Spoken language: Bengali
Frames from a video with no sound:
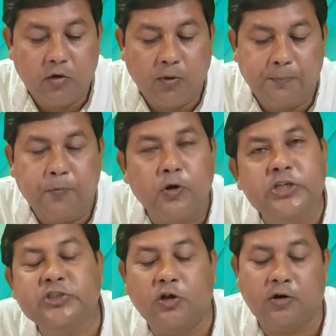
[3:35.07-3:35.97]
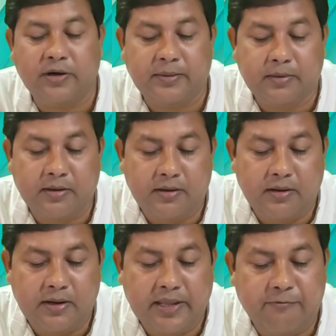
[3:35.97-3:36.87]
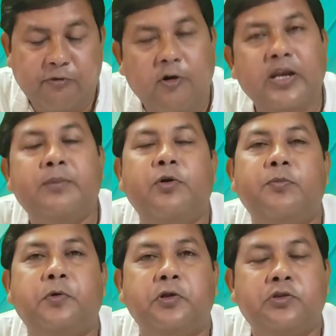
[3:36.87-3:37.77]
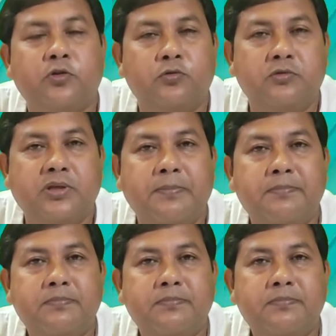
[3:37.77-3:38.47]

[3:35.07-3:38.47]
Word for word: ও পরিচলনের ফলে বৈপরীত্য উত্তাপ